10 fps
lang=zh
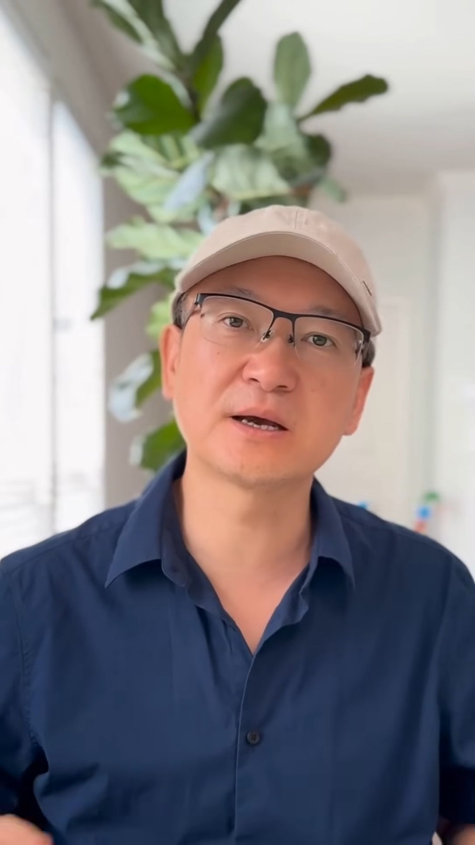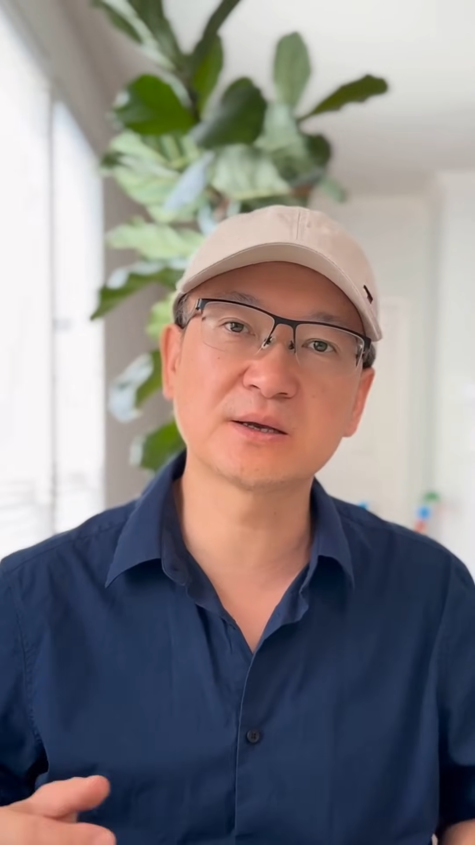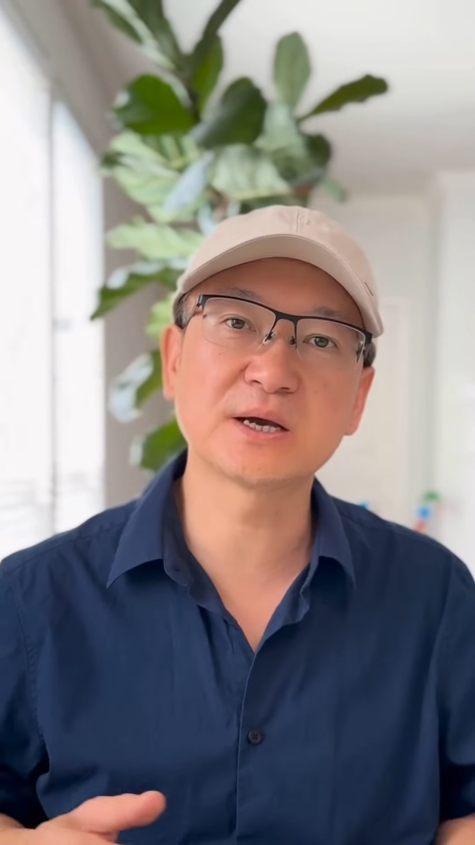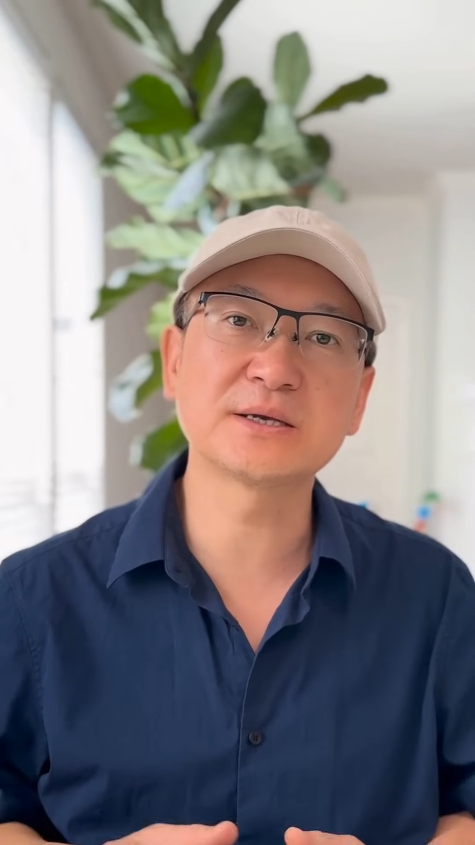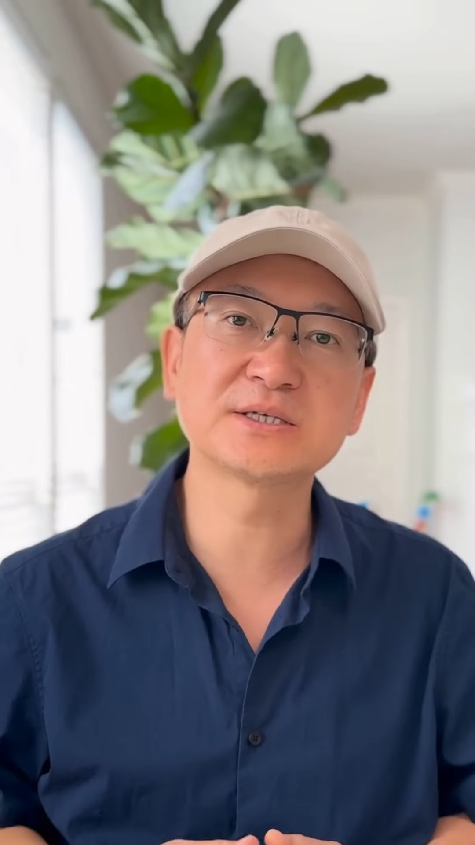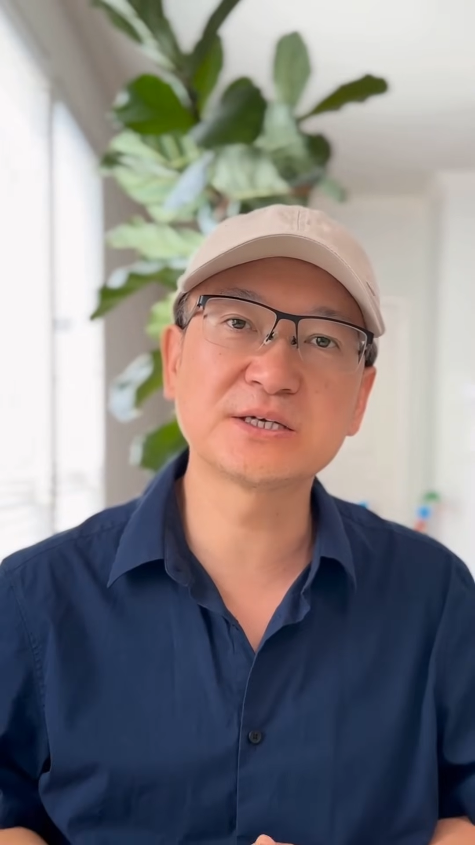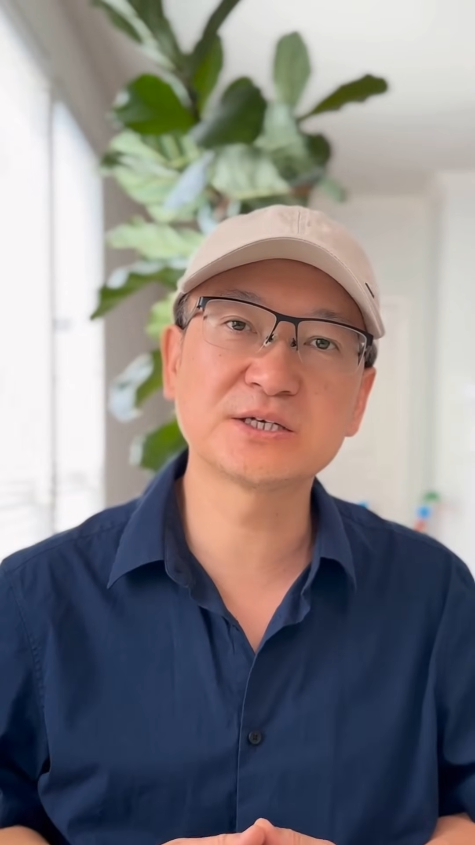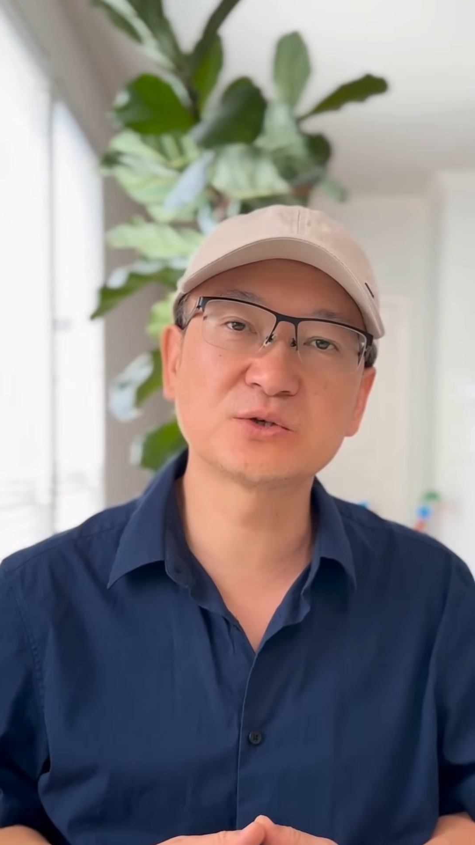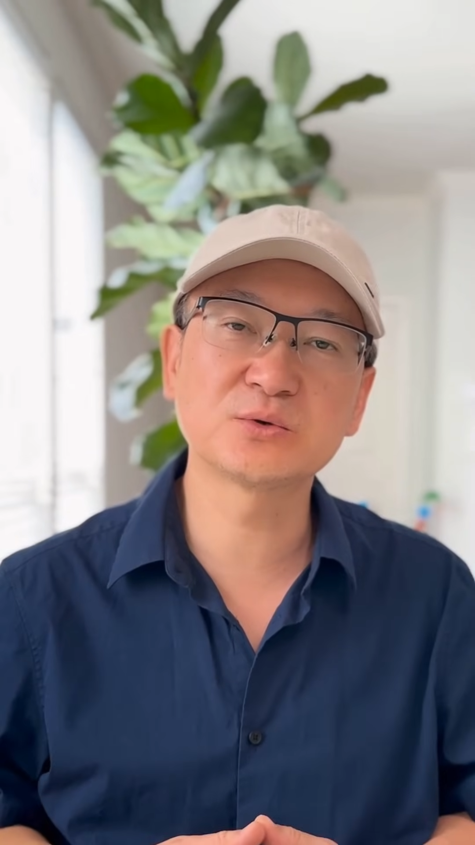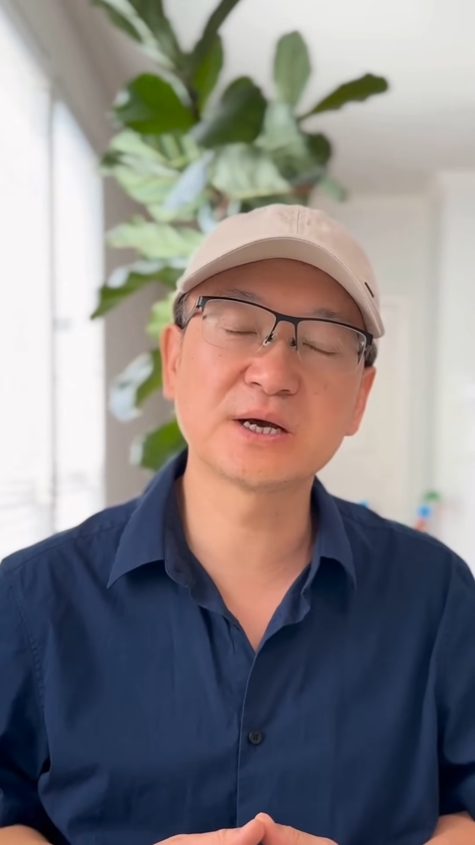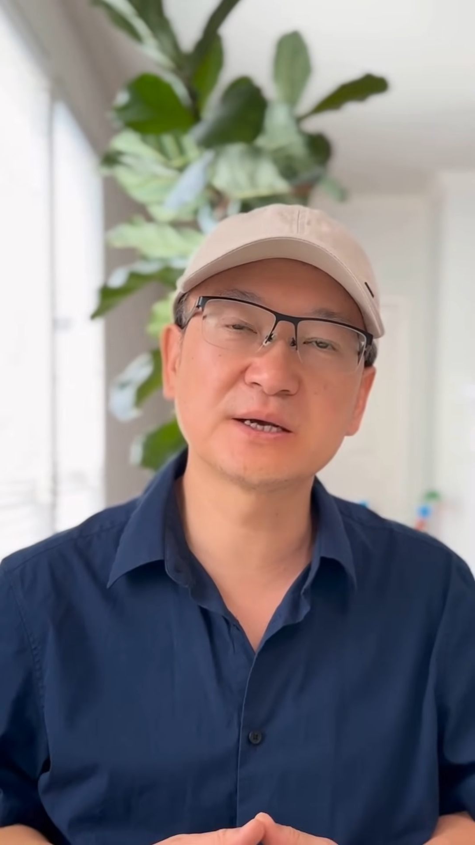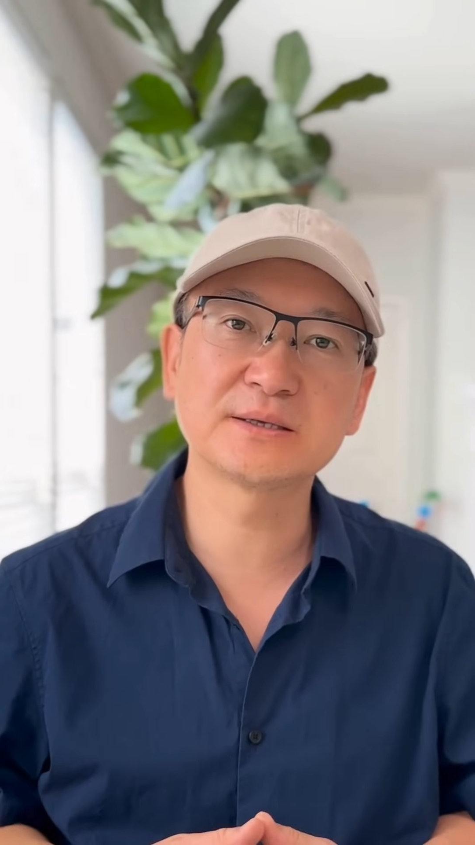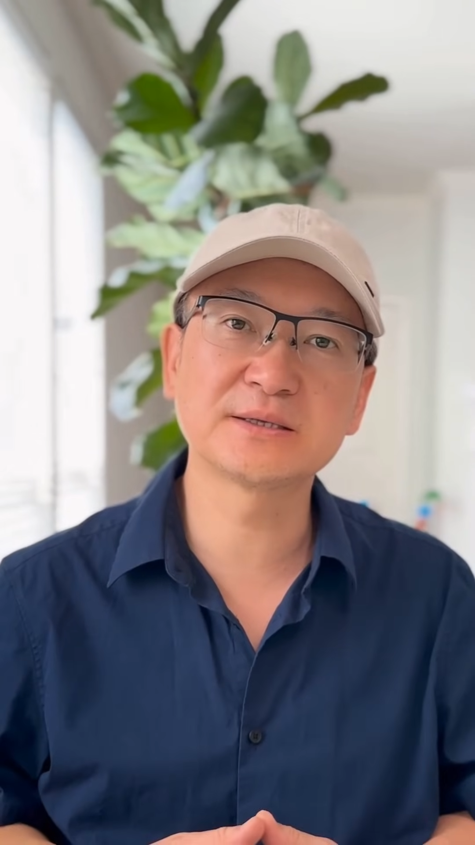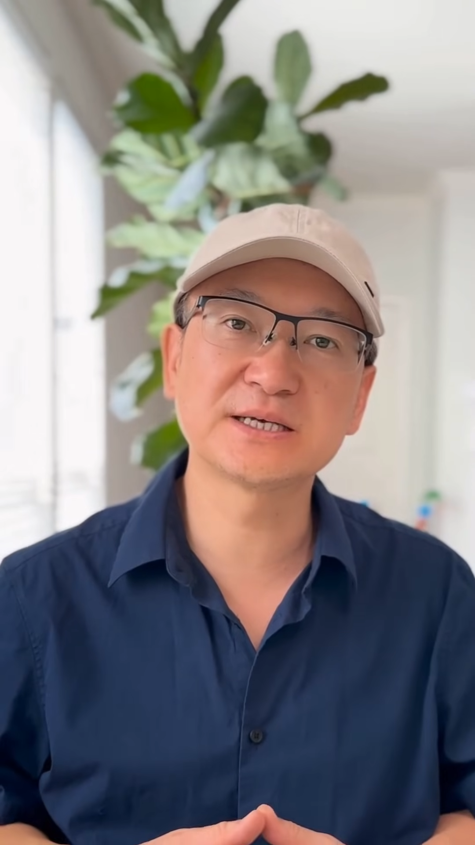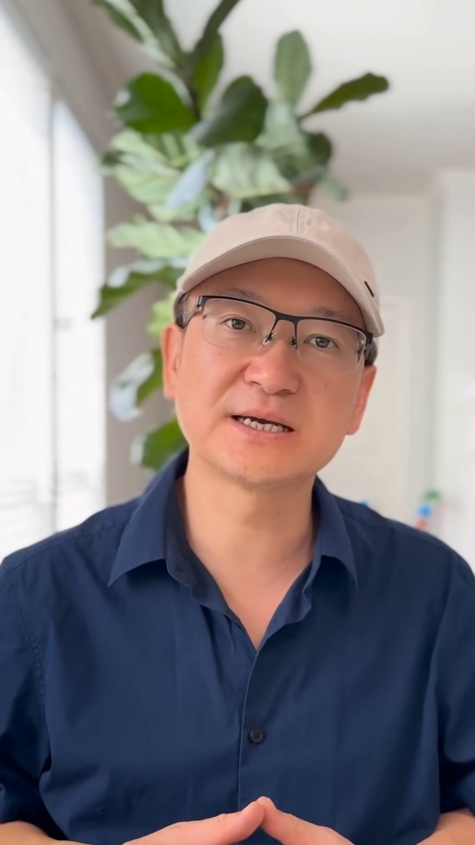好了，谢谢收看，
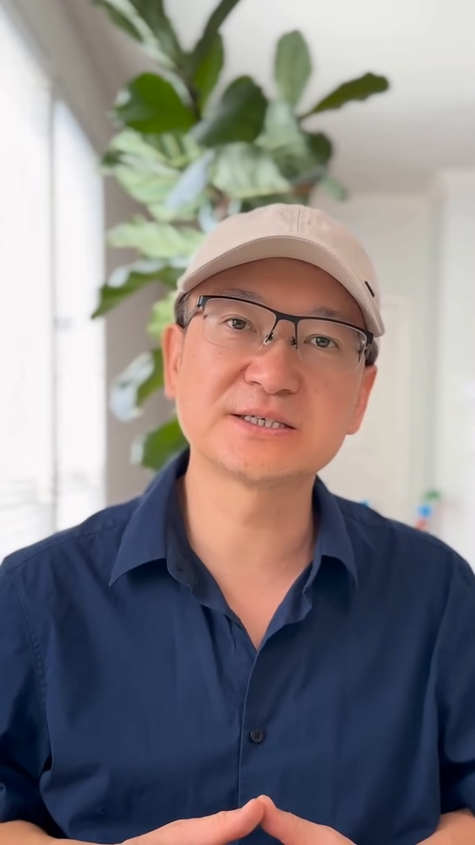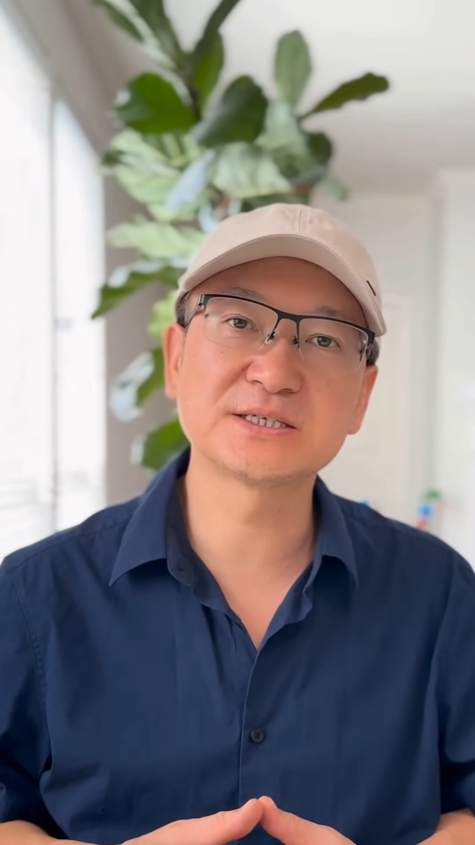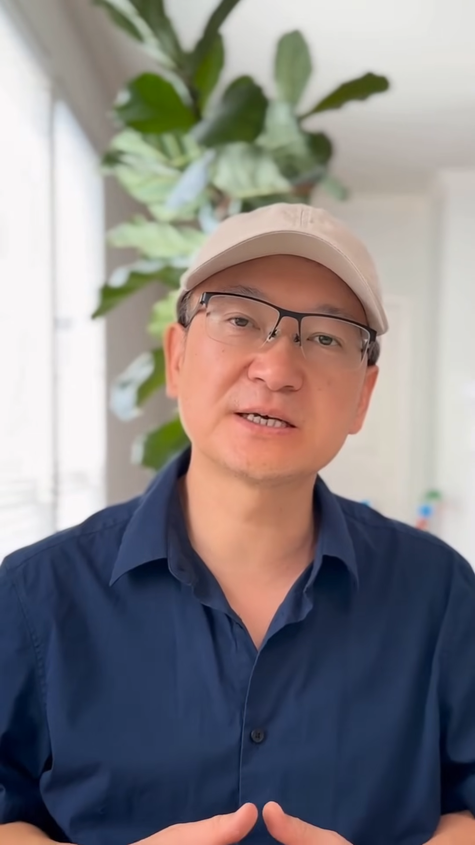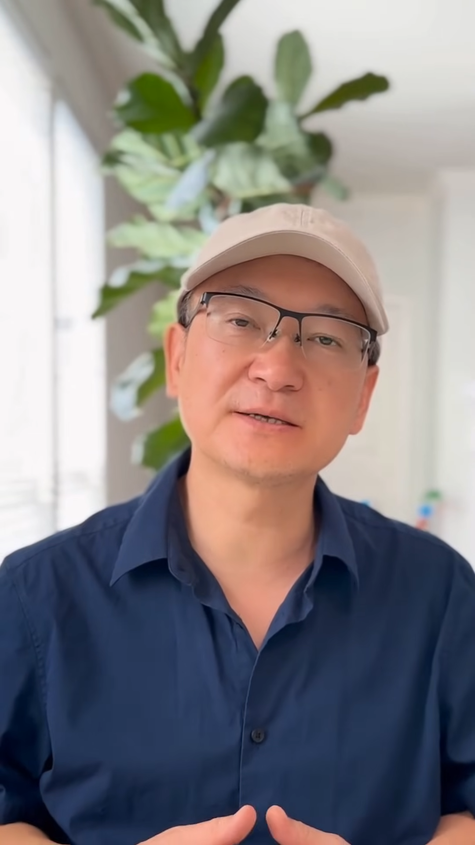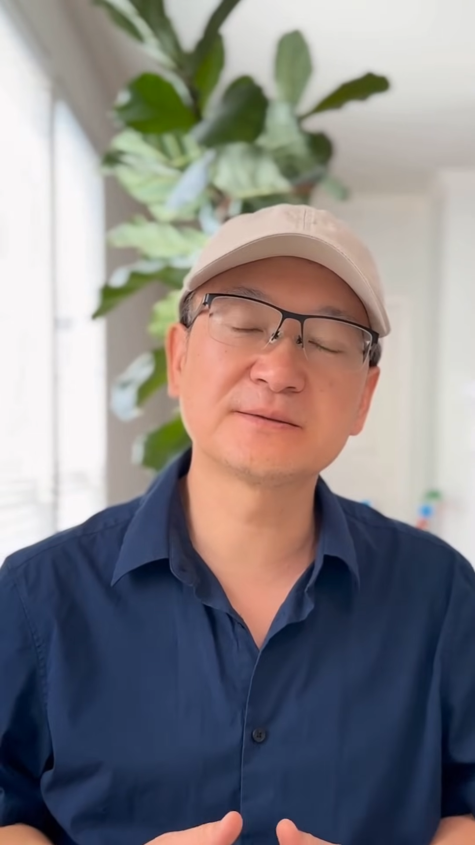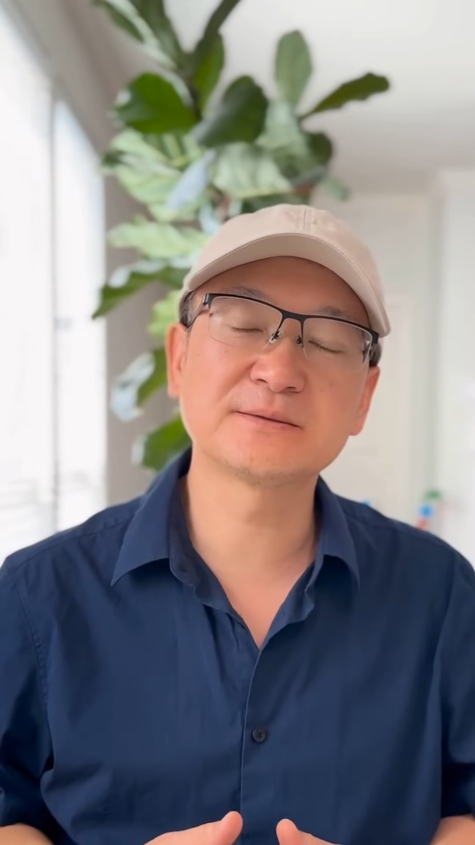下次见。